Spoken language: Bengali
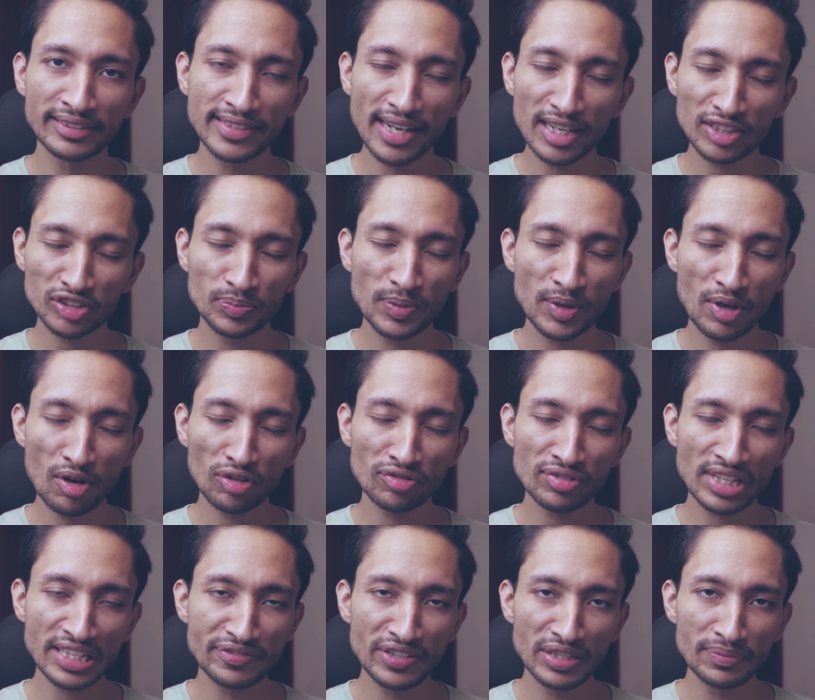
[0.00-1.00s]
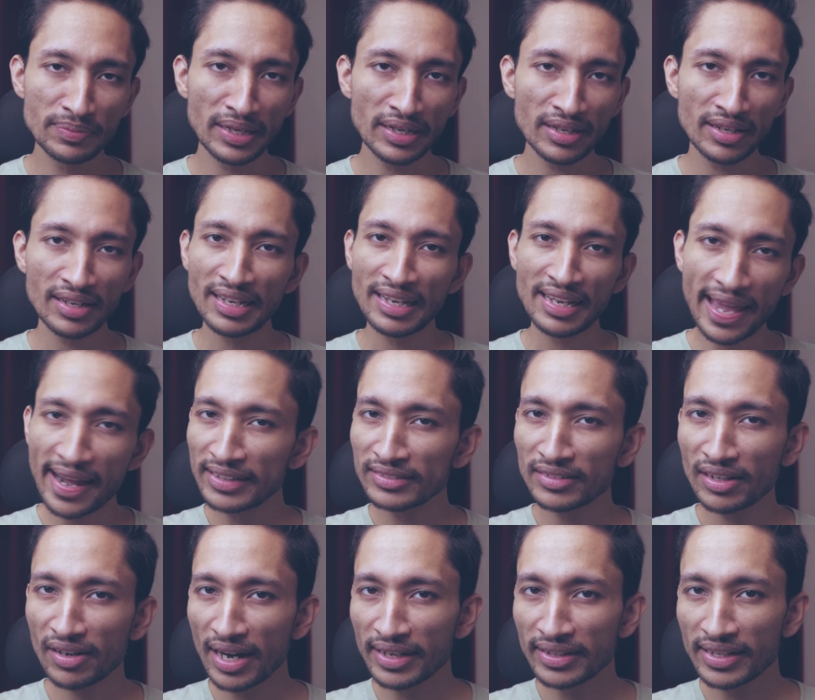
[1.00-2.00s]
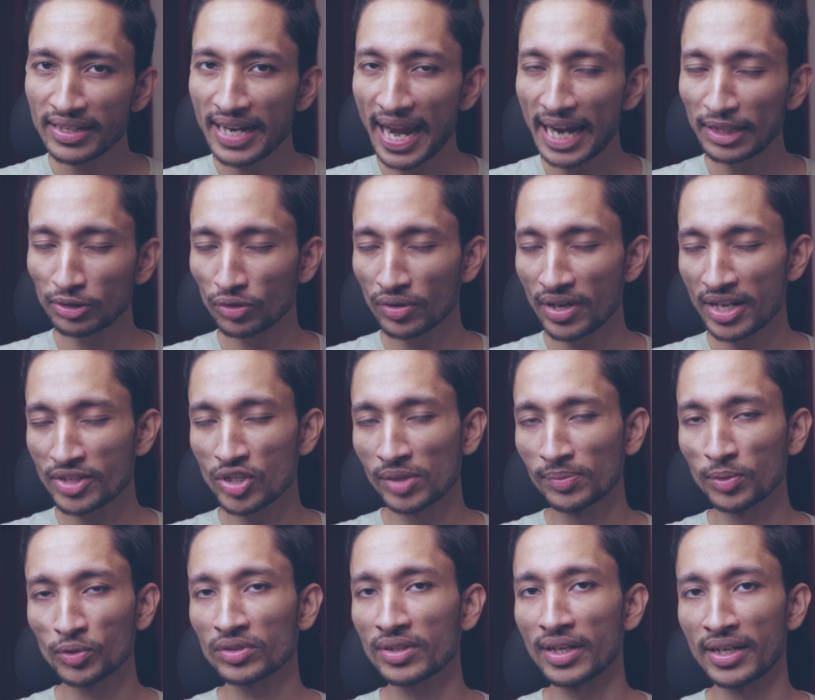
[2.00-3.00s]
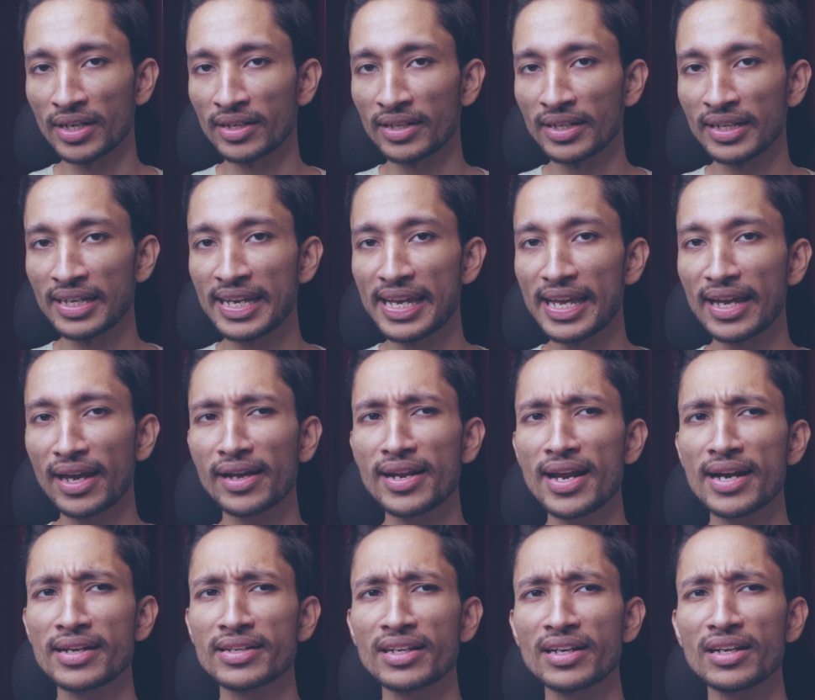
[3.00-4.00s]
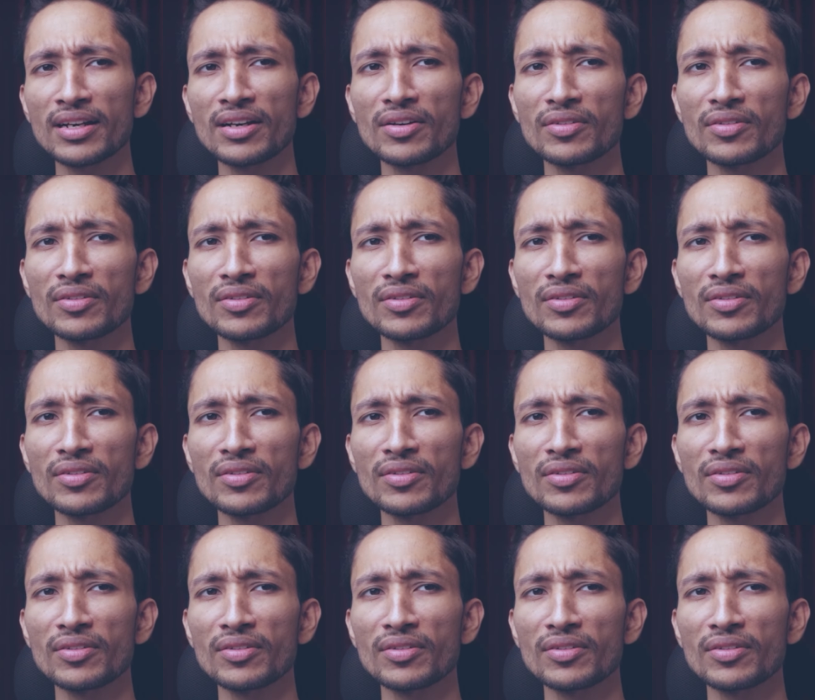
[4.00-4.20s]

জাস্ট বিকজ এই ফিল্মের ক্যারেক্টার রাইটিং এতটাই চমৎকার এখানে একটা